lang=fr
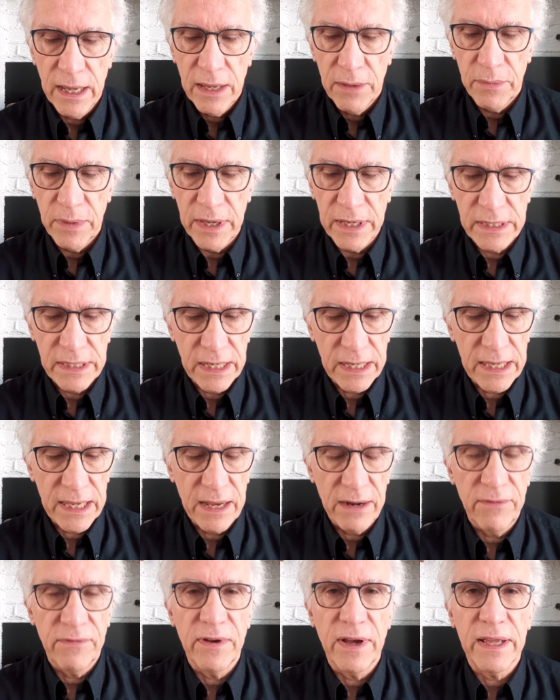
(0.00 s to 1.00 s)
mais
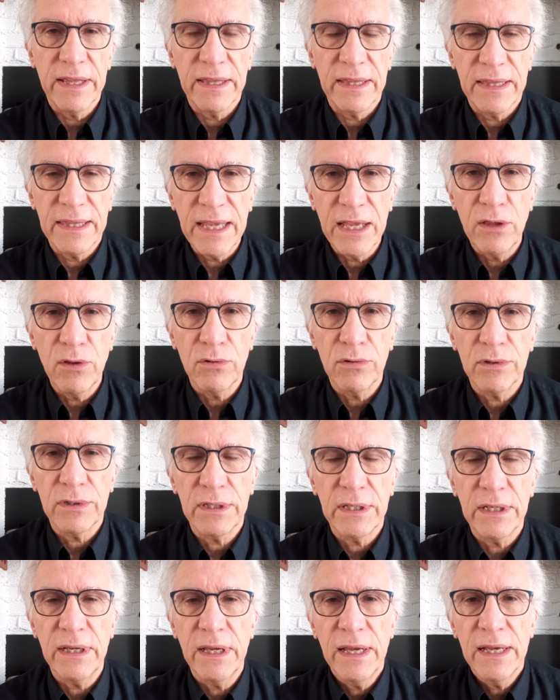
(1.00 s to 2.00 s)
Ézéchiel va
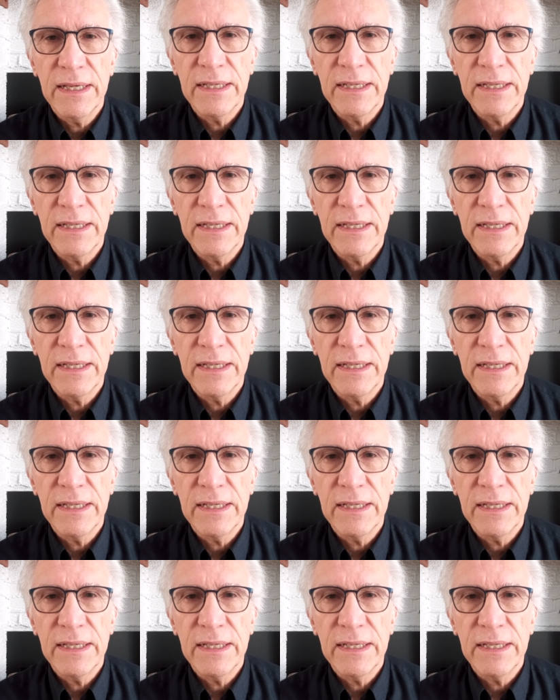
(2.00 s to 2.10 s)
dénoncer